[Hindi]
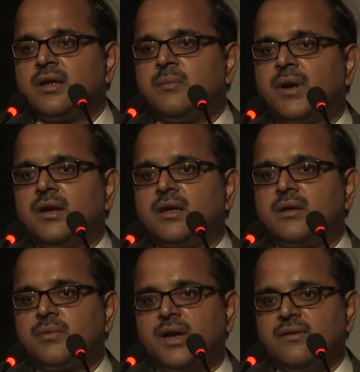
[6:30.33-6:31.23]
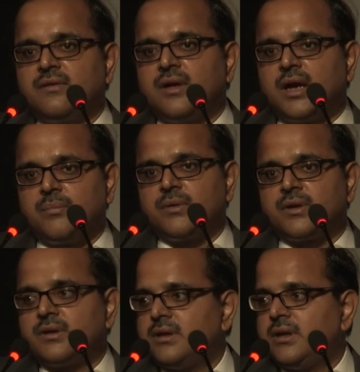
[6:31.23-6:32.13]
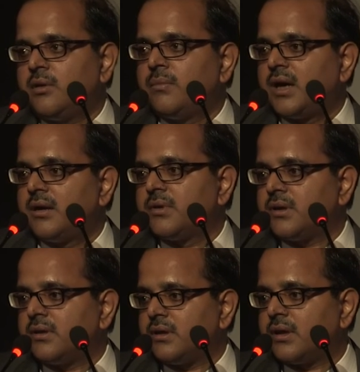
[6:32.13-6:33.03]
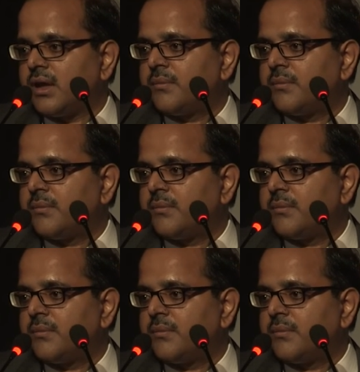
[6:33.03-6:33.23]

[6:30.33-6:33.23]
कि पैडी की प्राइस यहाँ पर कितनी है और बाहर में कितनी है